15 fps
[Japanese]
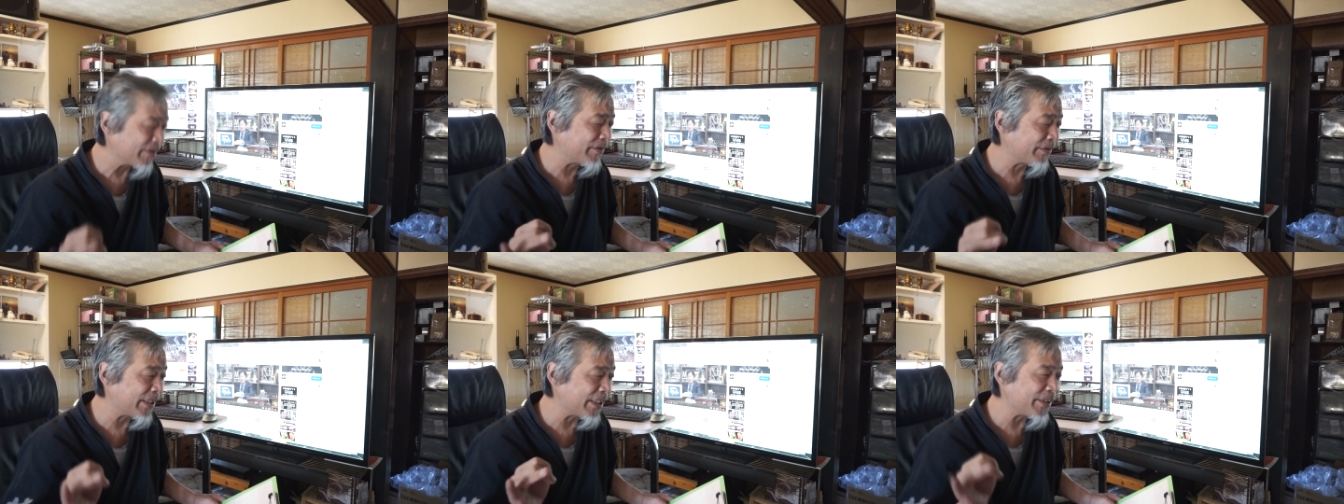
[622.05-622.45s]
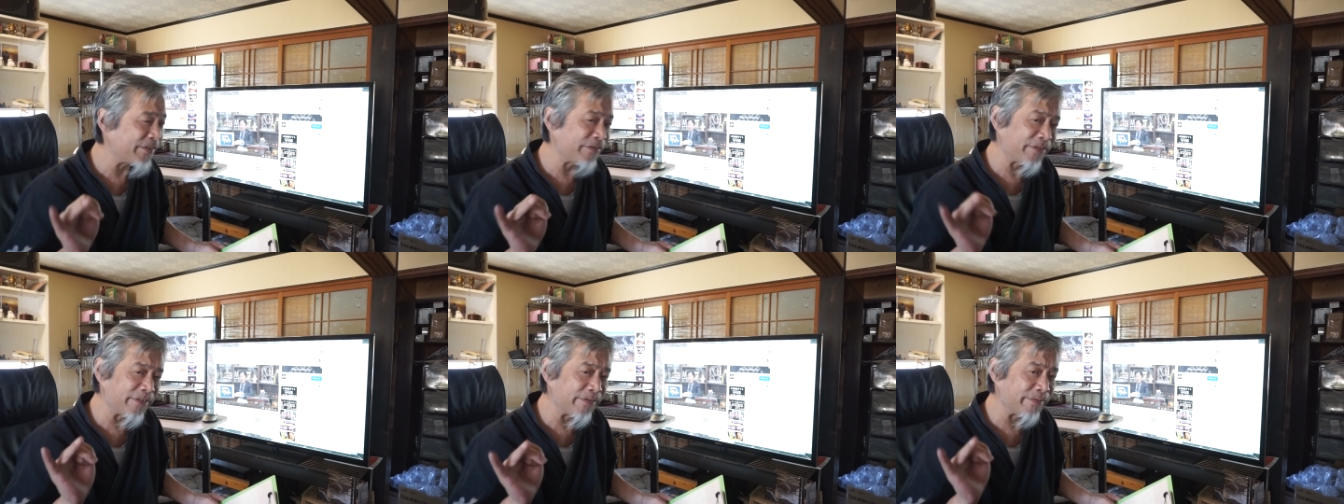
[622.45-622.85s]
同じ
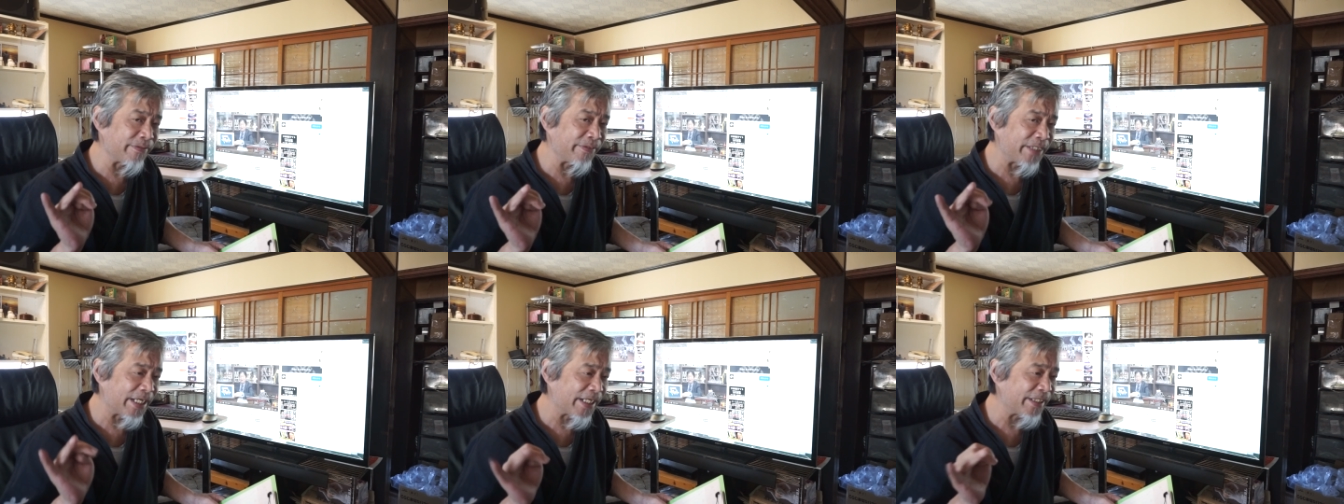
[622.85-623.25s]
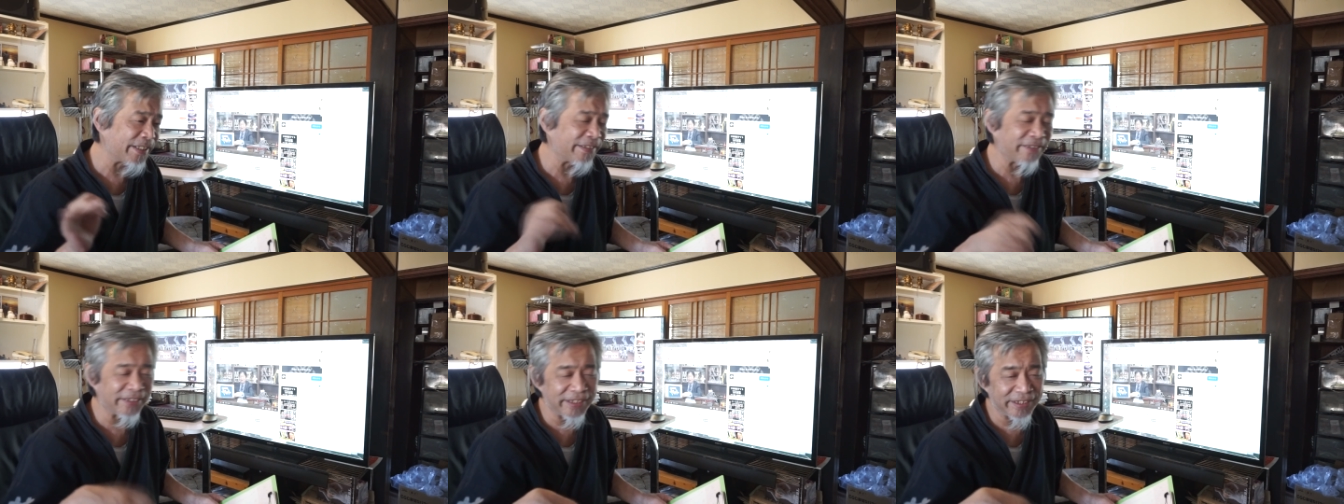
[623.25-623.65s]
YouTube やられ
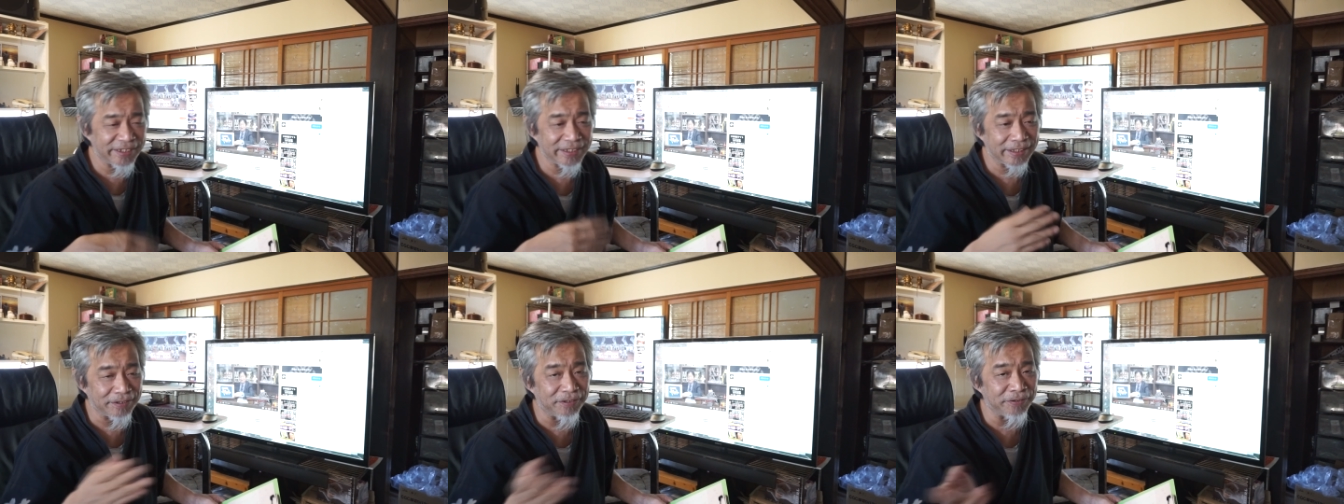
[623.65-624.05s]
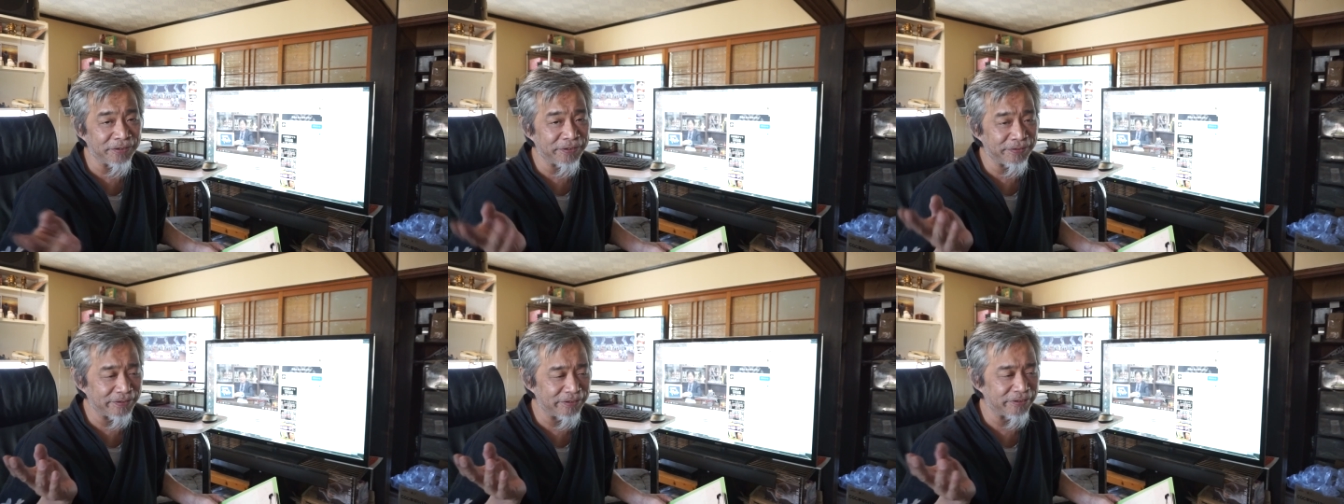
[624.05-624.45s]
てる方でしたら、こ
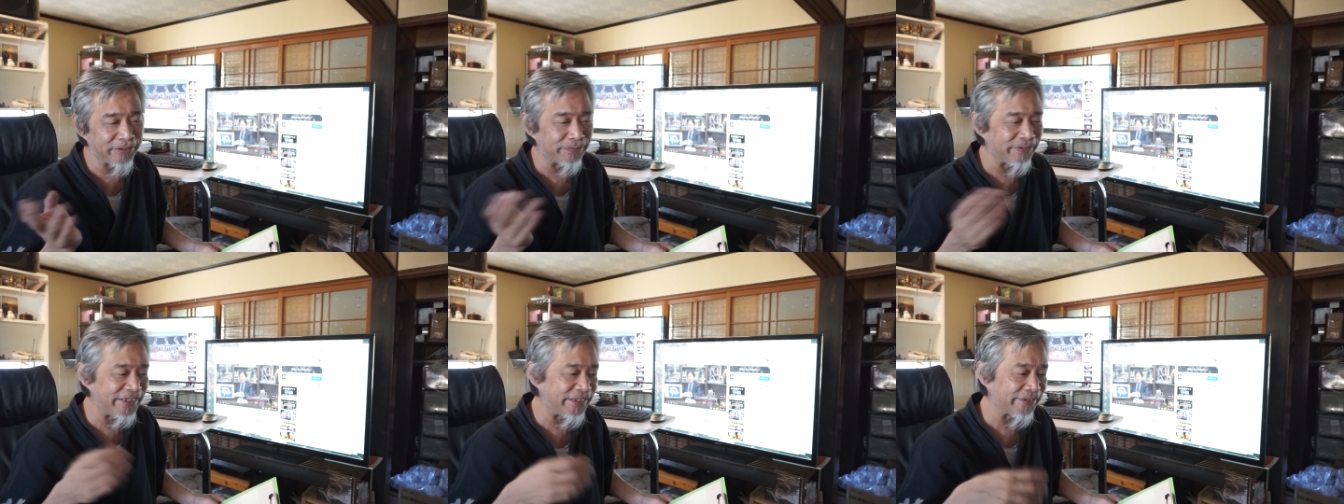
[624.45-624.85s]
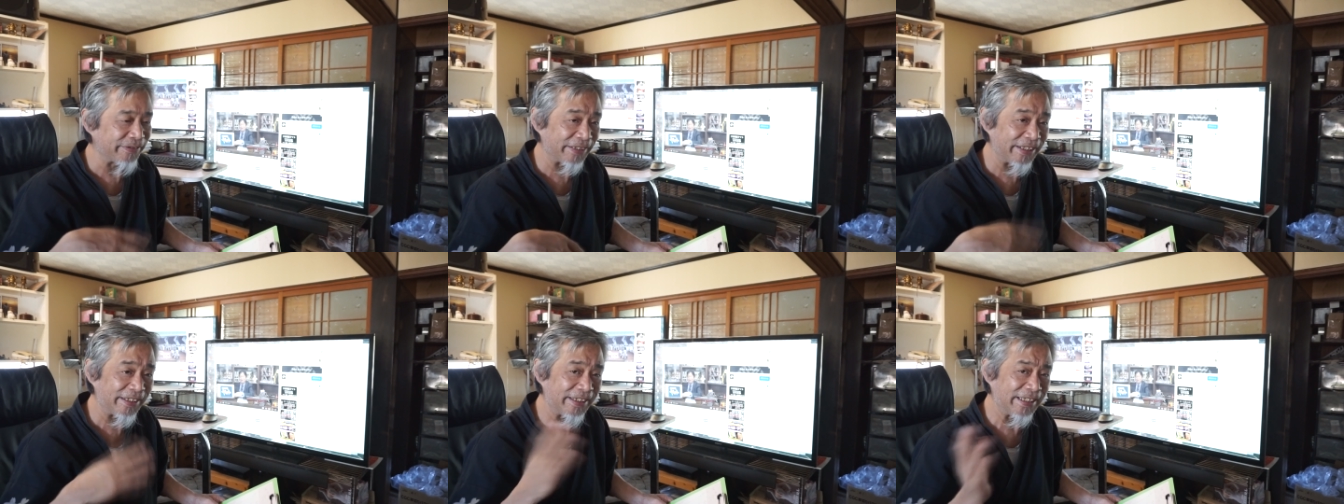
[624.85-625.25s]
の YouTube いいよっ
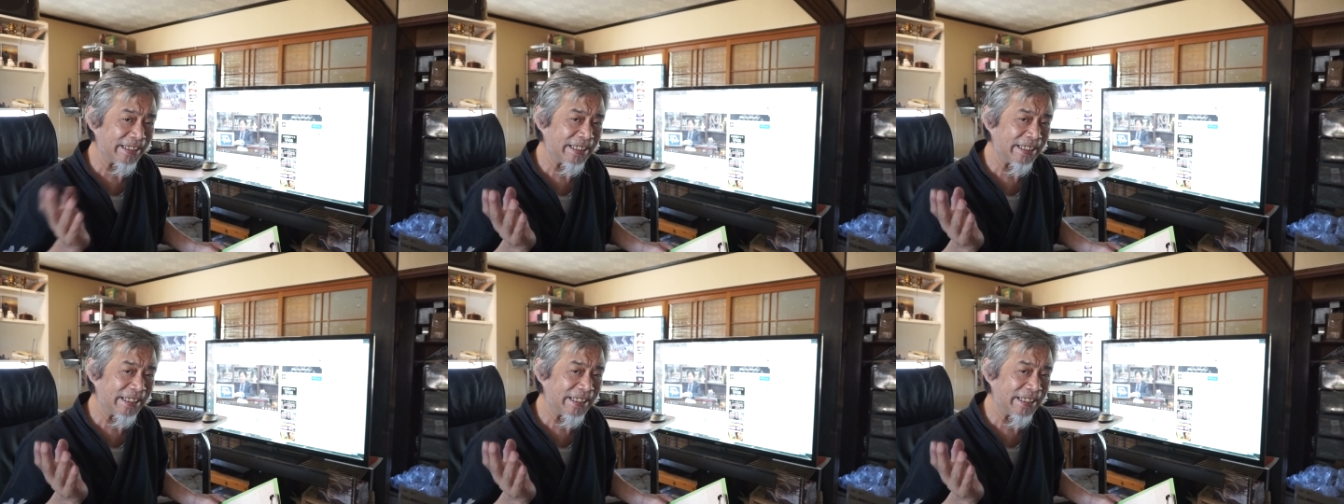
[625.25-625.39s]
て